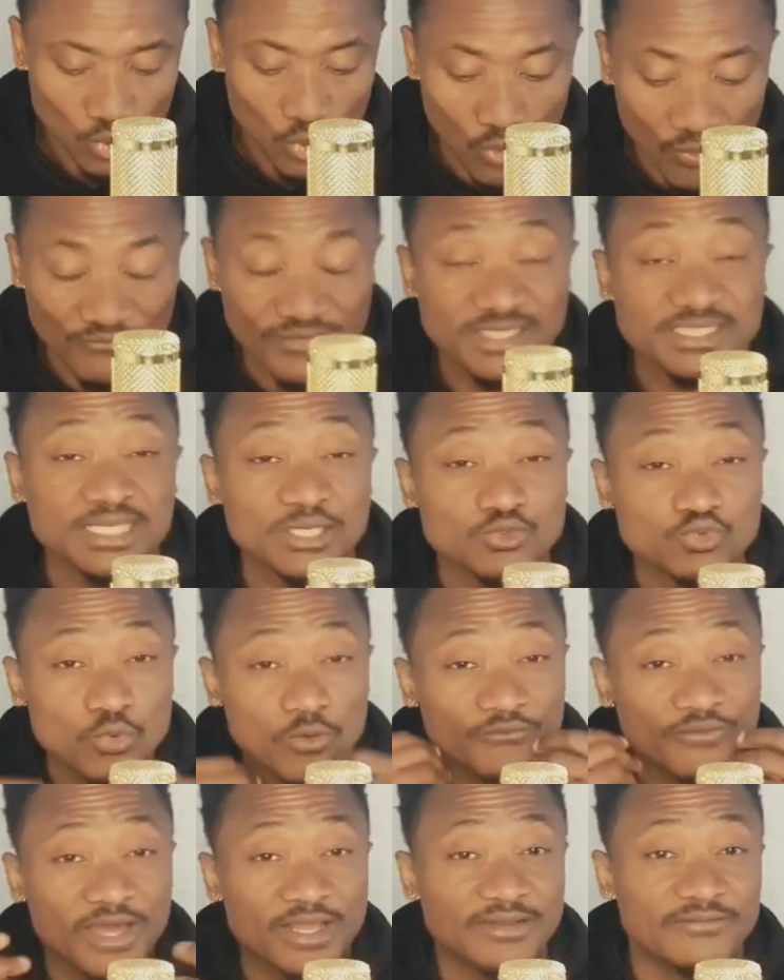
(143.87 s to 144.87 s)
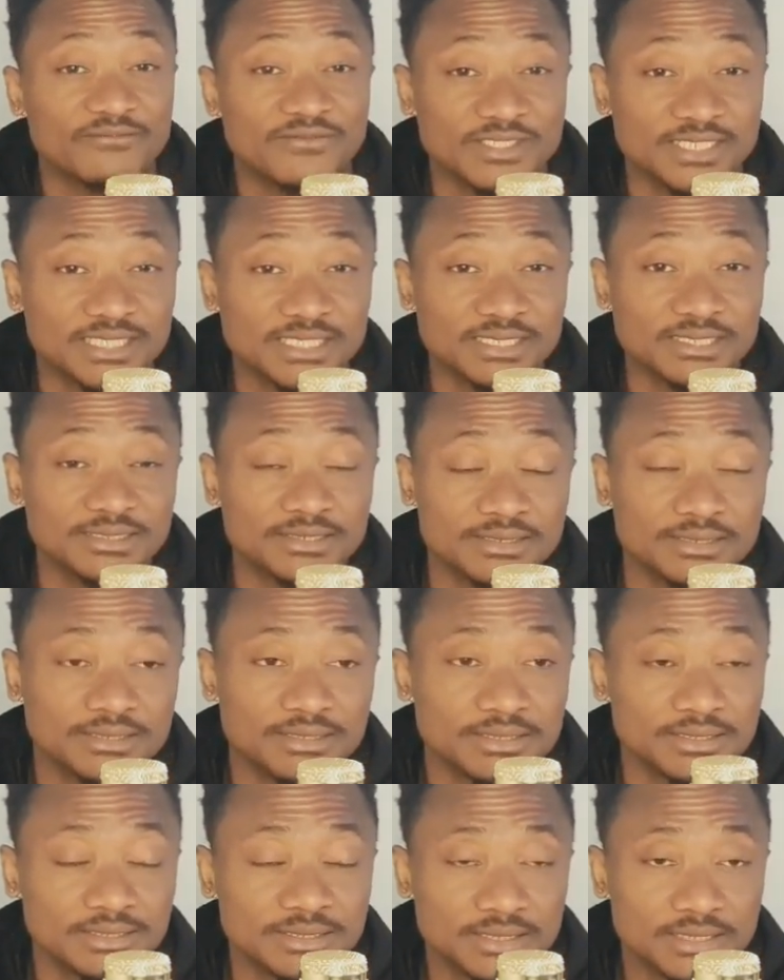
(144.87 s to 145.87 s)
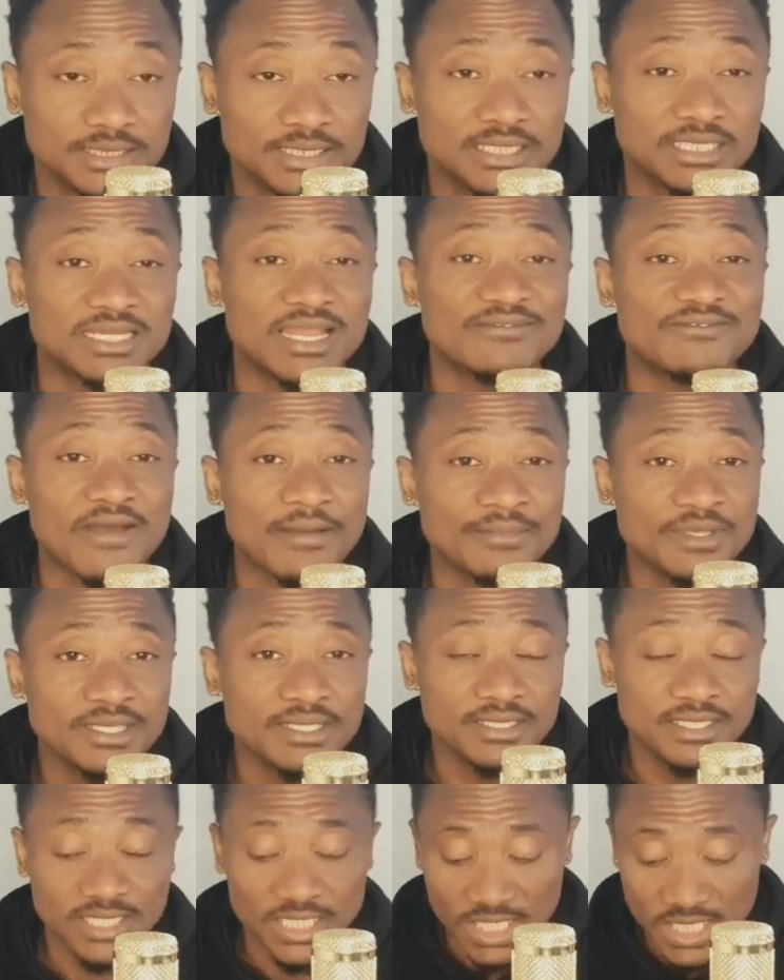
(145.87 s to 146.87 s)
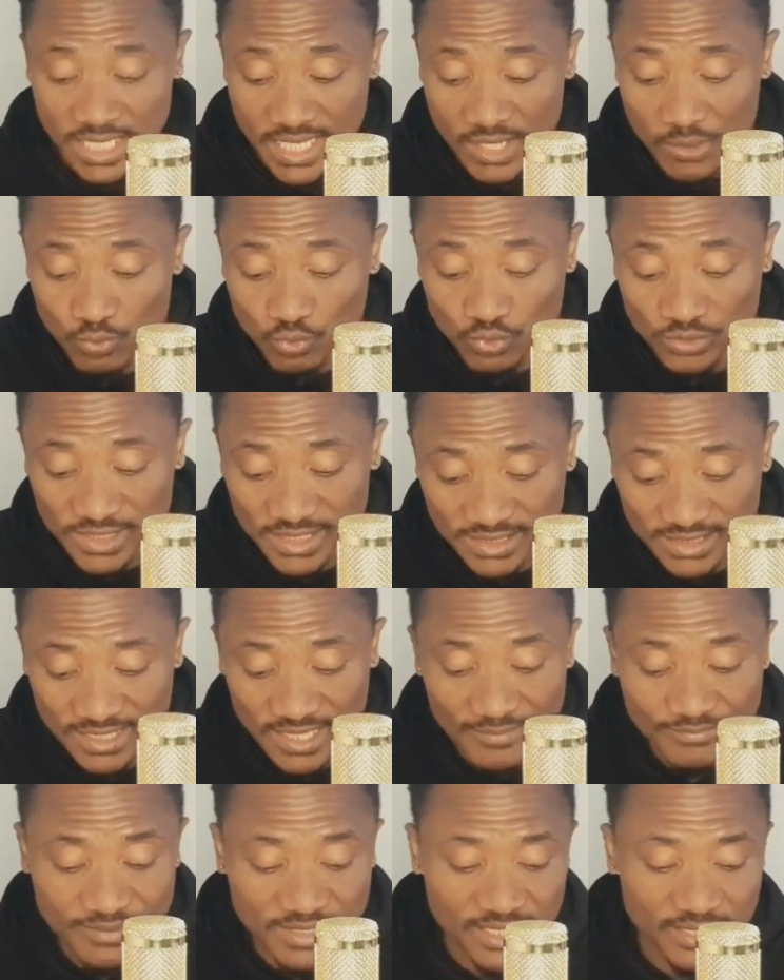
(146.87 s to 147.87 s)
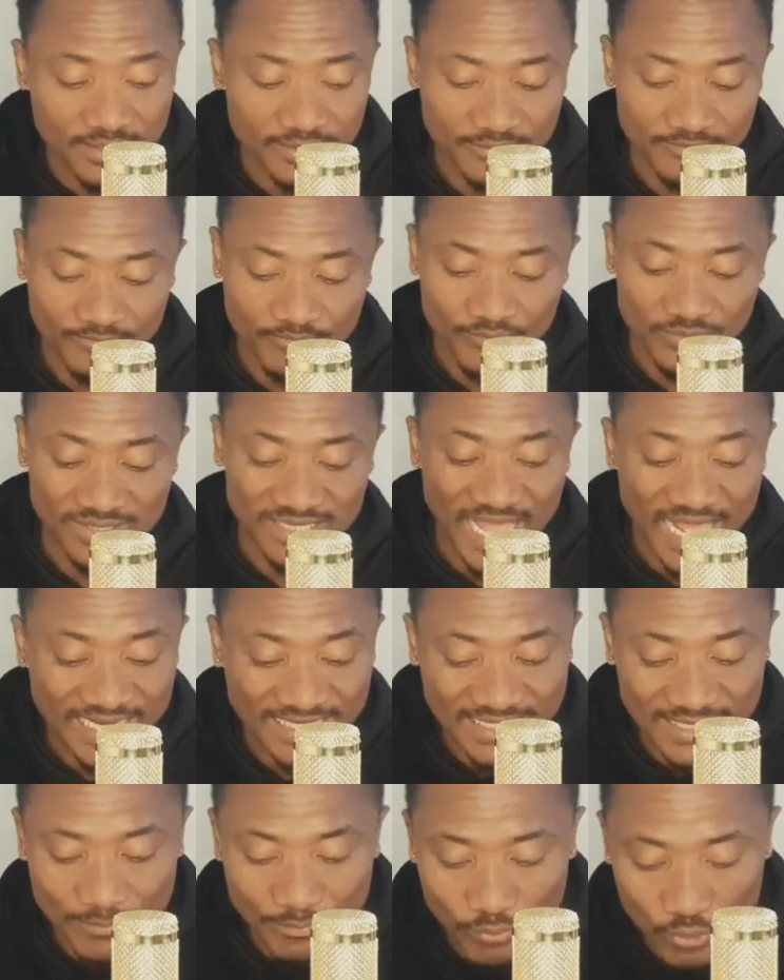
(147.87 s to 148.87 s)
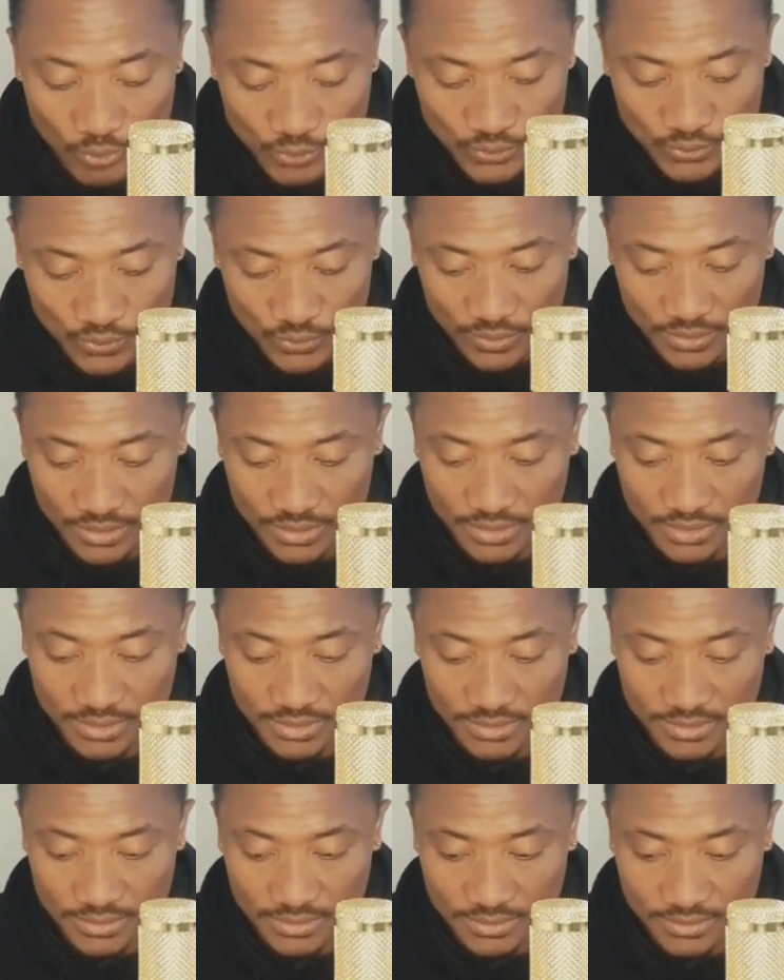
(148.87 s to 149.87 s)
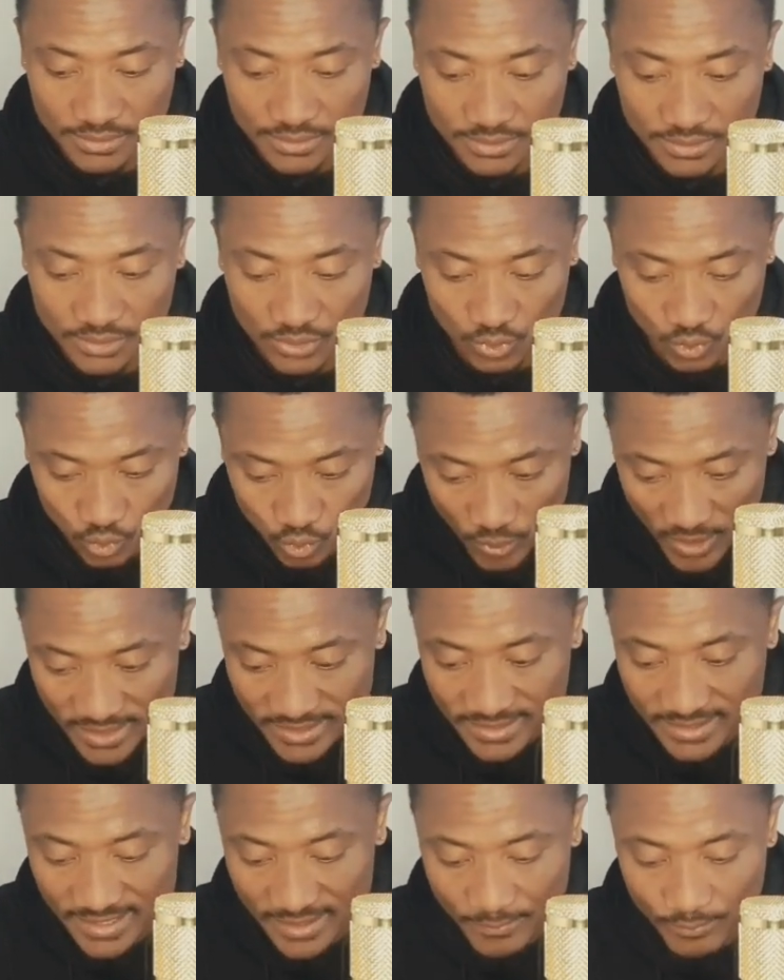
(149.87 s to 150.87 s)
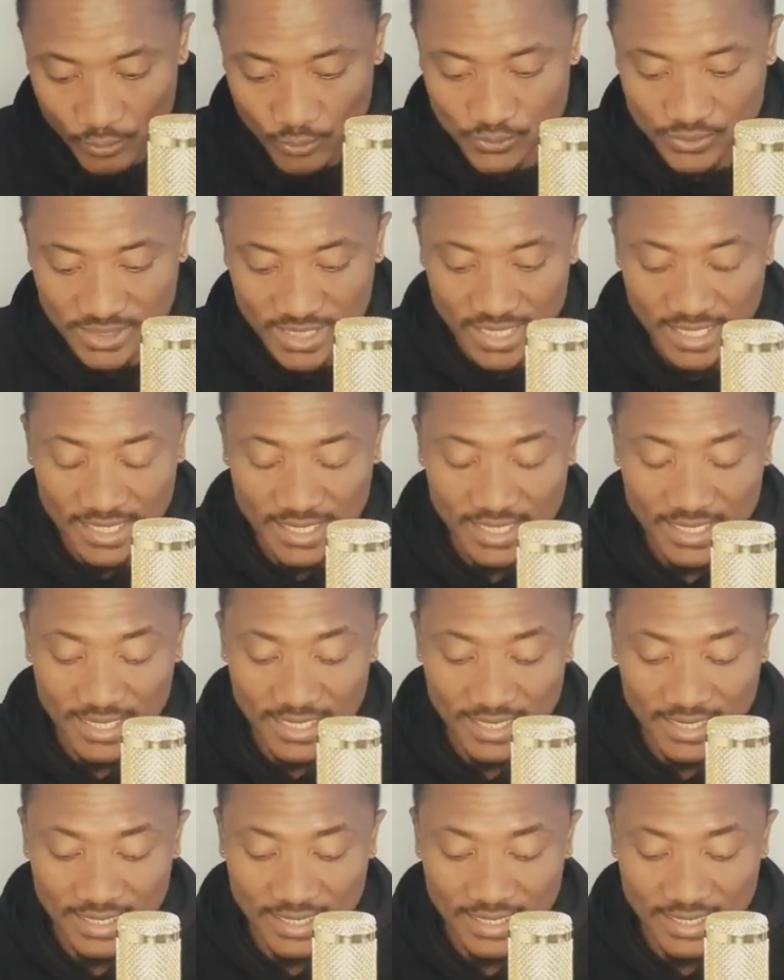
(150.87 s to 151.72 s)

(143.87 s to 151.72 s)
On va s'asseoir, on va réfléchir. La famille, écoutez très bien, la réponse, droit de réponse à,